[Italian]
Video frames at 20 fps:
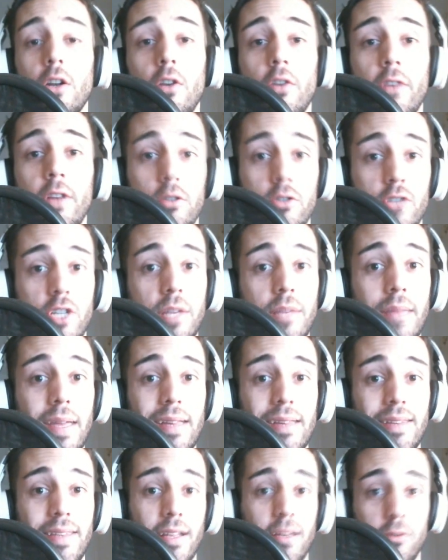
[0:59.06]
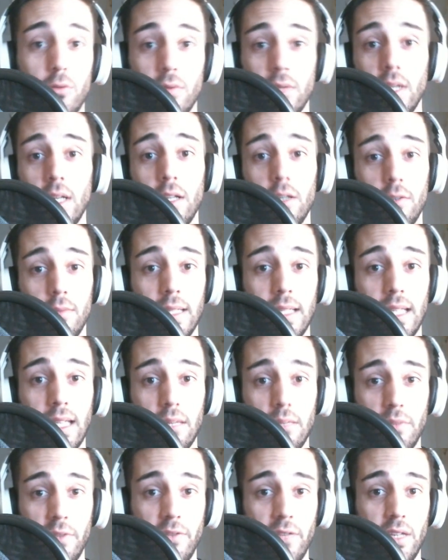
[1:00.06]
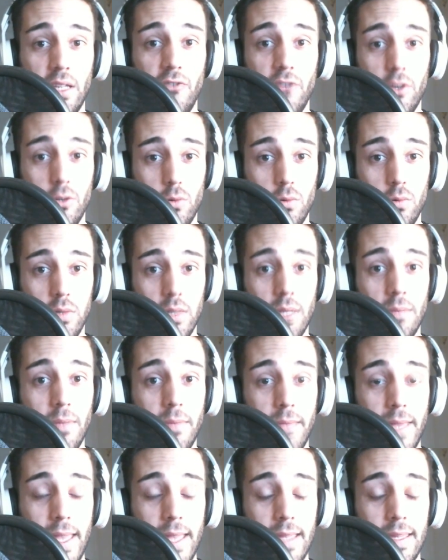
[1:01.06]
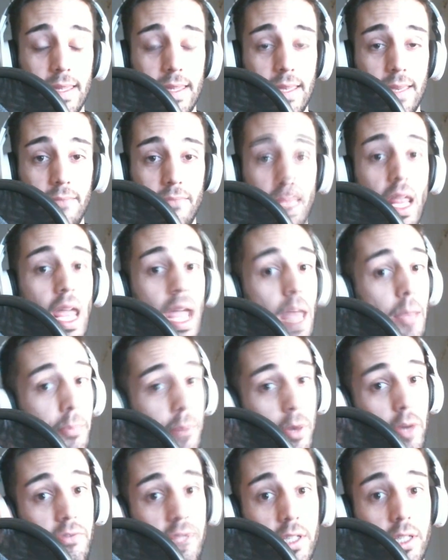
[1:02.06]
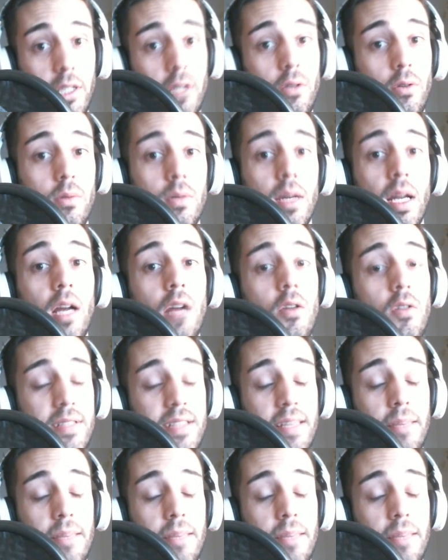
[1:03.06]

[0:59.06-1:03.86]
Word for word: velocemente a tutte le domande che mi avete fatto ultimamente e poi vi dirò una cosa